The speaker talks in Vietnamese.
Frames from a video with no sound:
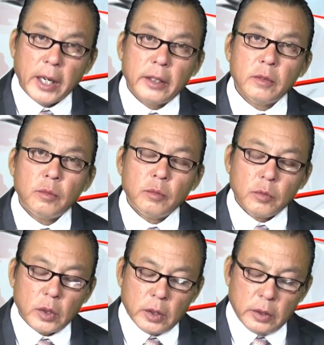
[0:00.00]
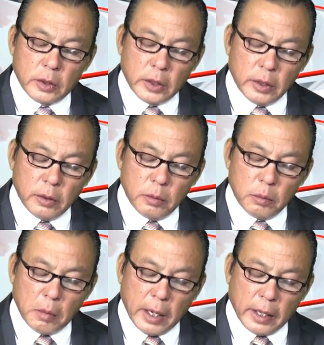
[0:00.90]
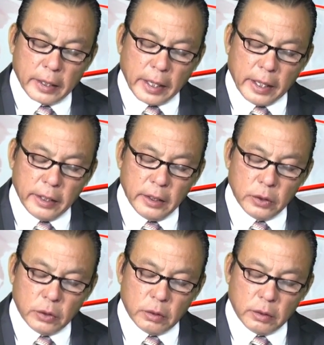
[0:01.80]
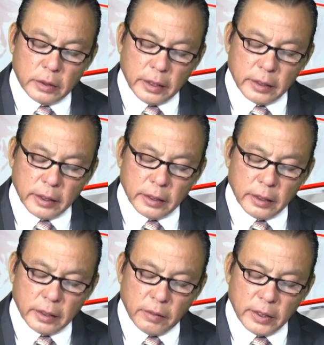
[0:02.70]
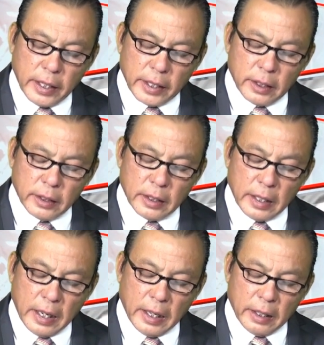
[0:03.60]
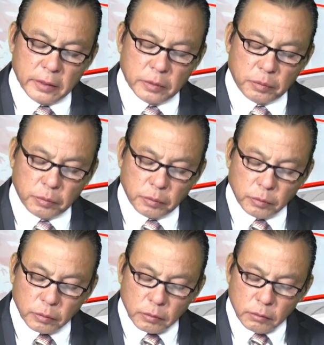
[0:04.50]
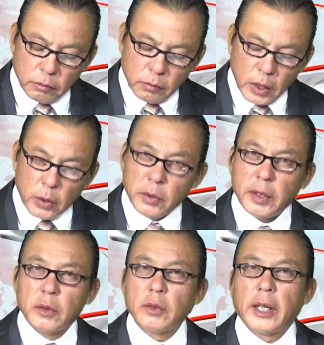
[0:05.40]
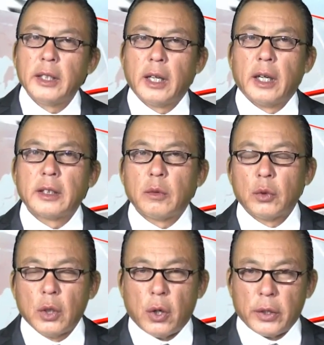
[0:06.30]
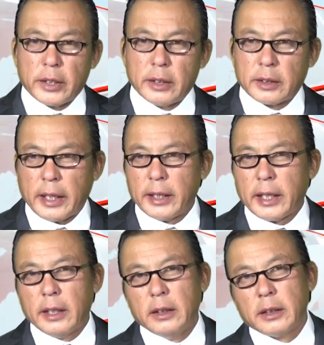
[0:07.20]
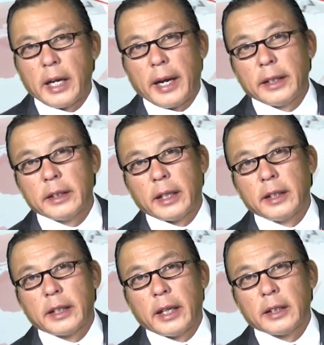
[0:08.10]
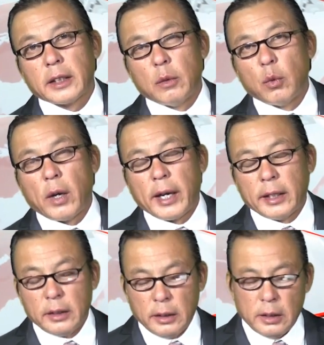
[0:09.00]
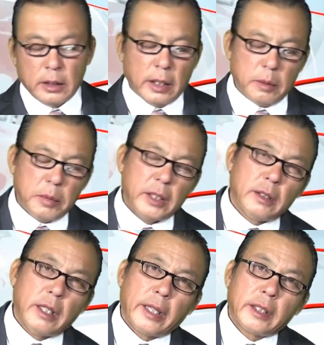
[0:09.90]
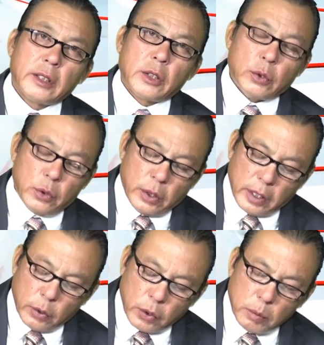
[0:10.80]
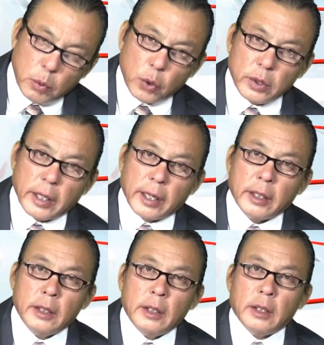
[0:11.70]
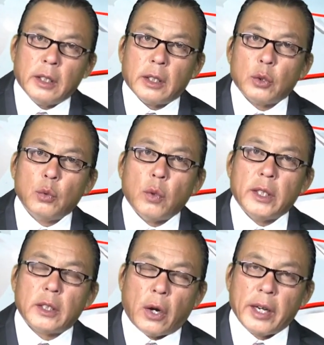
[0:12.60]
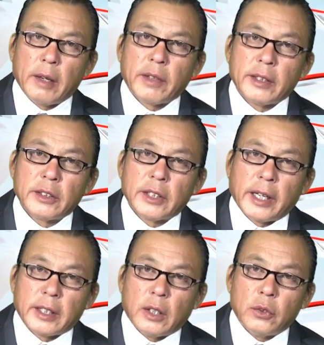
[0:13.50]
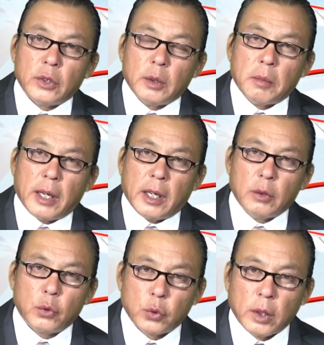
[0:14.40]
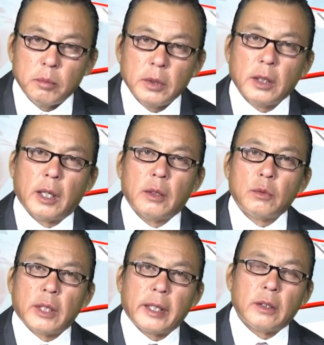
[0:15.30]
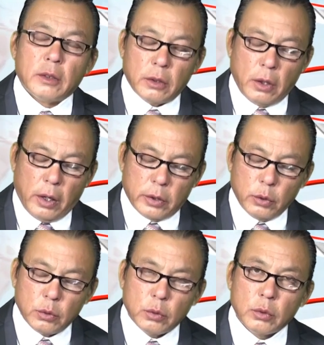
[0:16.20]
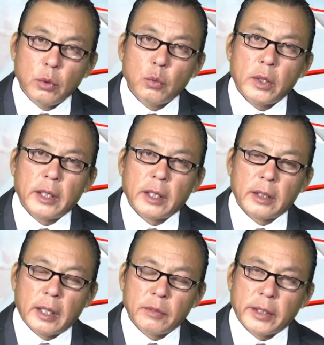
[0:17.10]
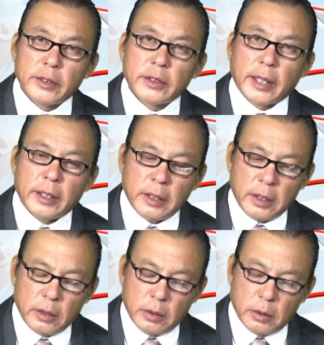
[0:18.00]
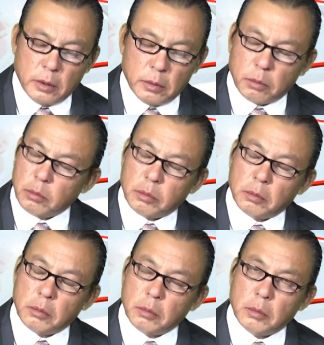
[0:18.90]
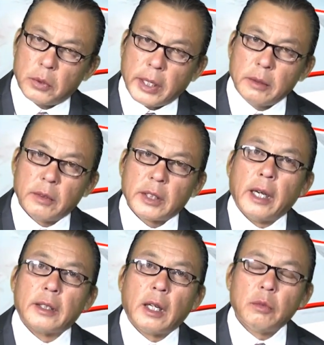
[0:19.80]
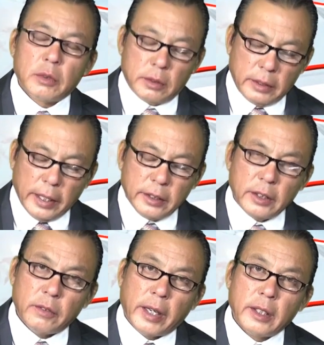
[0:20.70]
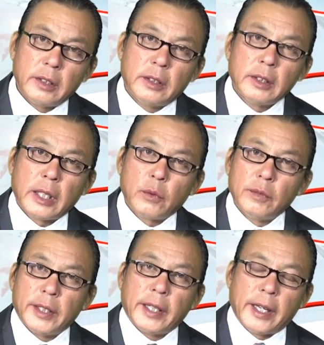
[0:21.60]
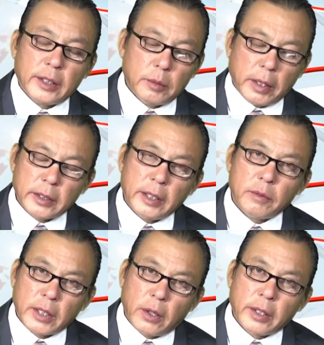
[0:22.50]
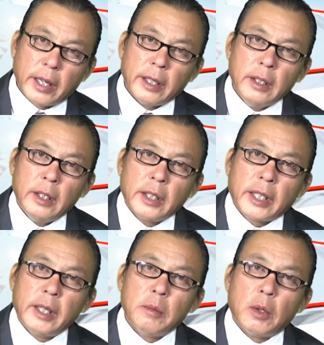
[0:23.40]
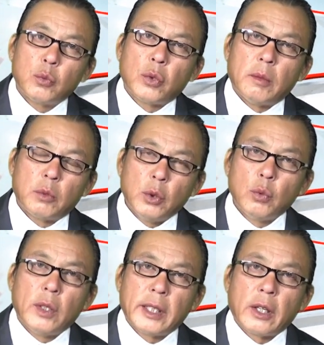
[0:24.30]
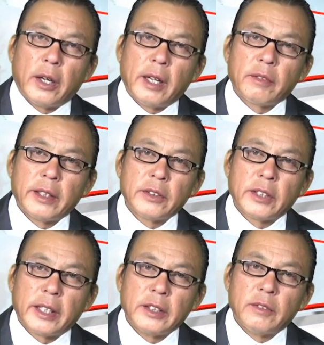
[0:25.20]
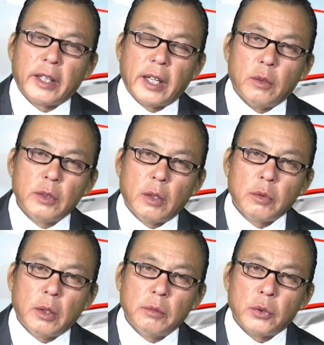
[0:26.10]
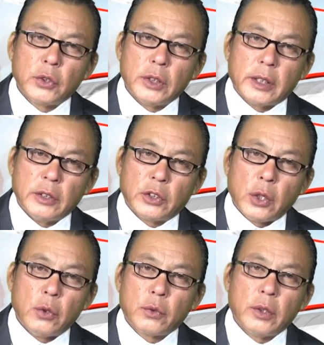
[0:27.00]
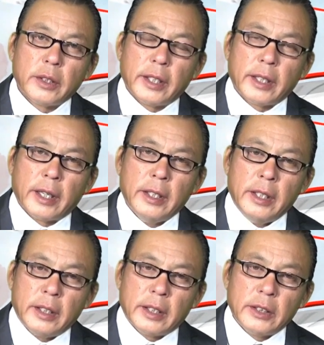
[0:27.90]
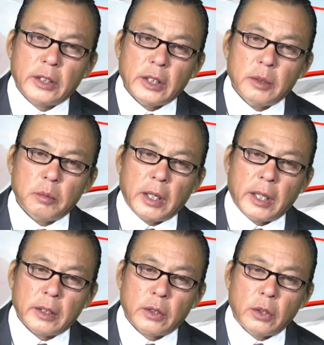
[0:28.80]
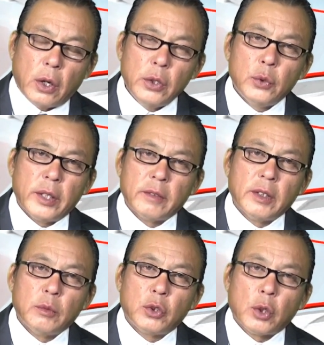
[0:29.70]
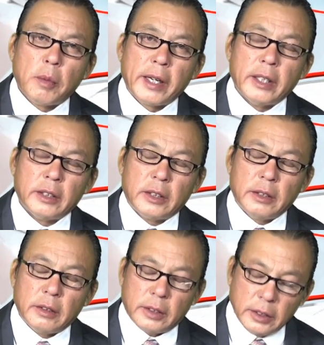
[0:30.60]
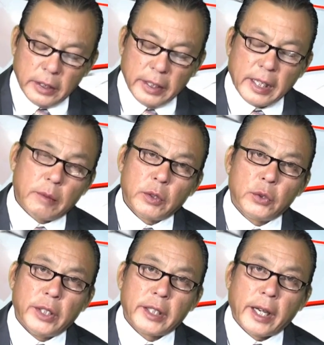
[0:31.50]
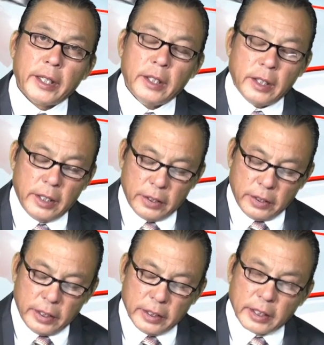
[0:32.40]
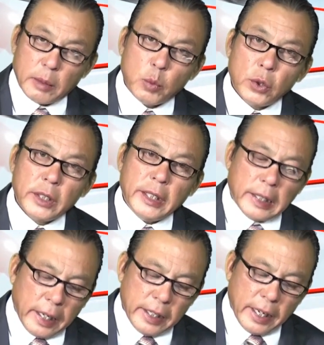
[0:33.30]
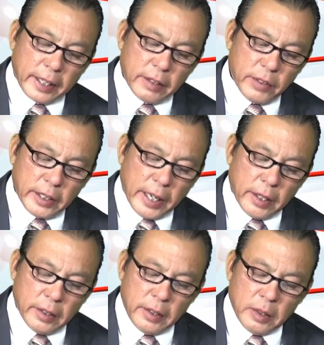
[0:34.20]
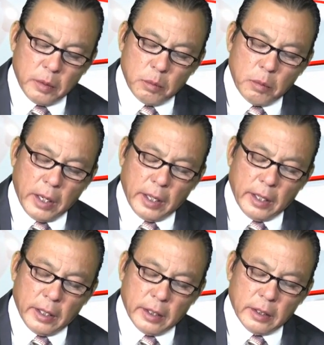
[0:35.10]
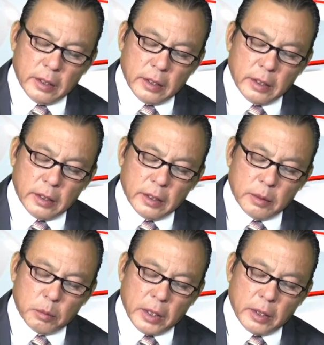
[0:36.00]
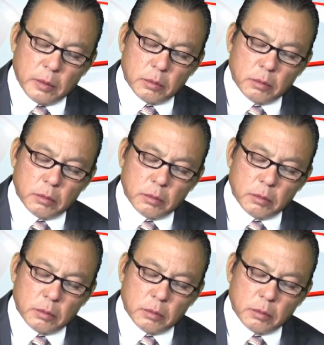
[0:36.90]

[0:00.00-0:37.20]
hơn nhưng mà cái cái cái cái cái vấn đề đó là quý vị cũng thấy là ở trong quốc hội kể cả lưỡng đảng kể cả cộng hòa lẫn bên đảng Dân Chủ họ đâu có muốn rằng à, rút quân khỏi Afghanistan đâu nhưng mà ông Trump đó ông lại đòi rút rút quân ra Afghanistan ờ, một cách mà thần tốc nhanh như vậy trước đây quý vị nghe những bản tin và nói rằng khi mà ông Trump rút quân ra khỏi Afghanistan như vậy ông không có một sự kình sâu có nghĩa rằng cái sự mà nói chuyện với ông Joe Biden trước khi làm cái chuyện này cho nên người ta muốn delay lại cái vấn đề mà ờ, mà